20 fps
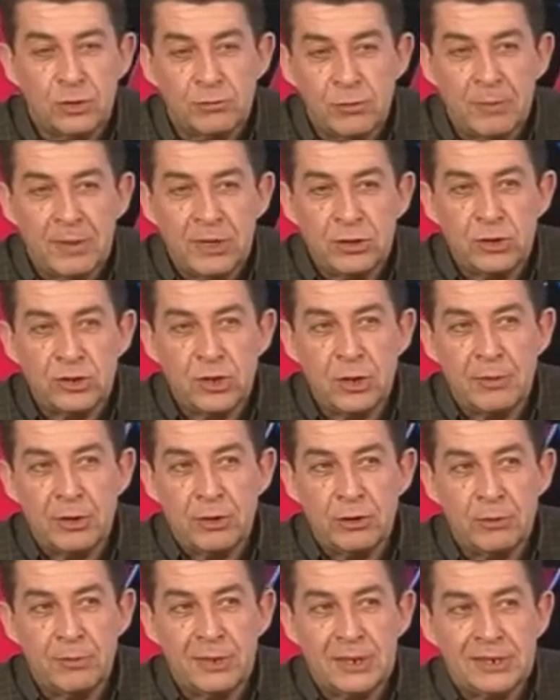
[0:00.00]
momentos a lo
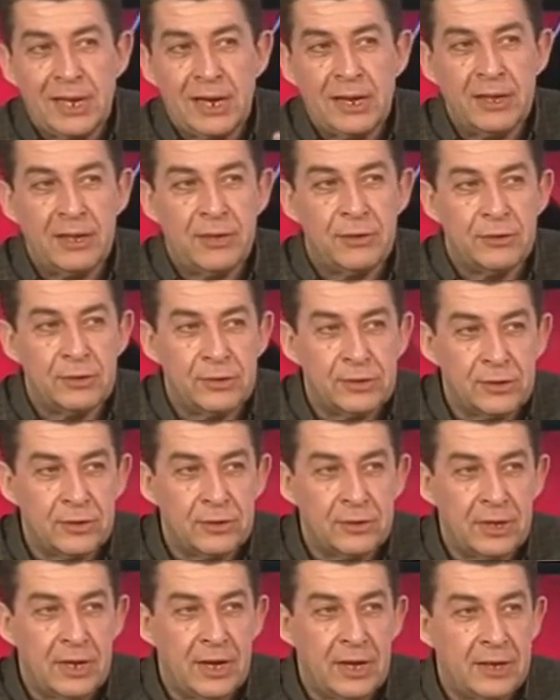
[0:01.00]
mejor más álgidos,
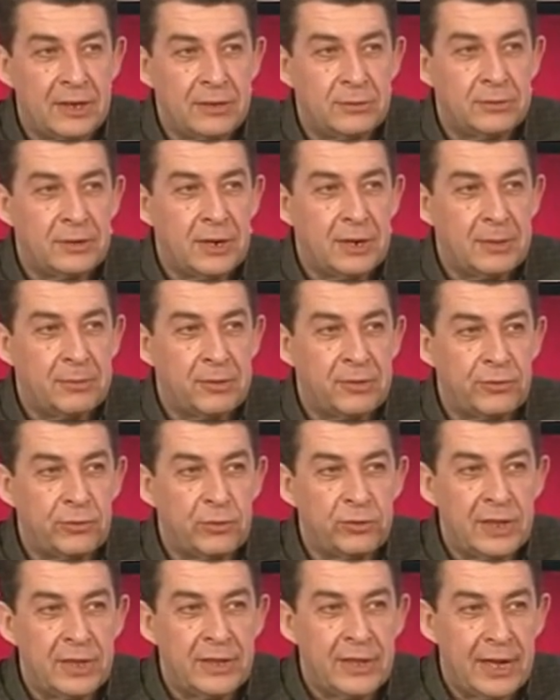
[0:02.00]
donde hay una
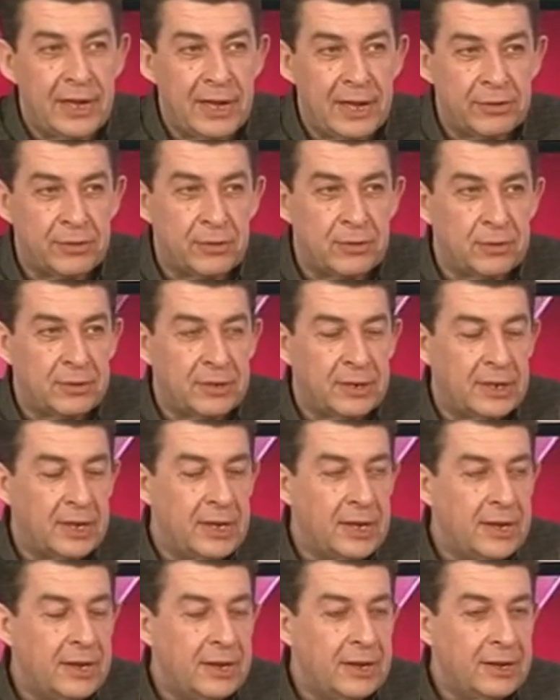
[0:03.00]
profundidad
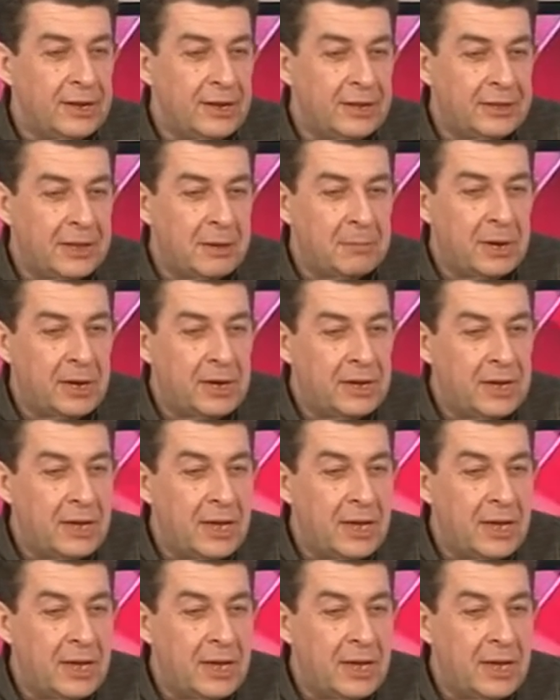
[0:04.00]
en el tema.